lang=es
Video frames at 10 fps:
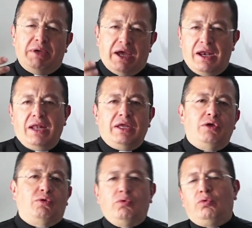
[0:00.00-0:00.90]
canal de
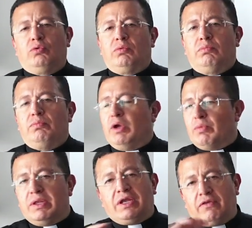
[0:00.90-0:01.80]
YouTube me
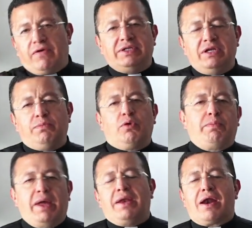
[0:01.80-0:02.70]
encuentras fácil por
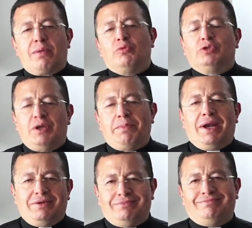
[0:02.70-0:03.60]
Padre Ramón
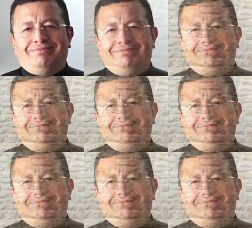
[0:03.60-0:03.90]
Zambrano.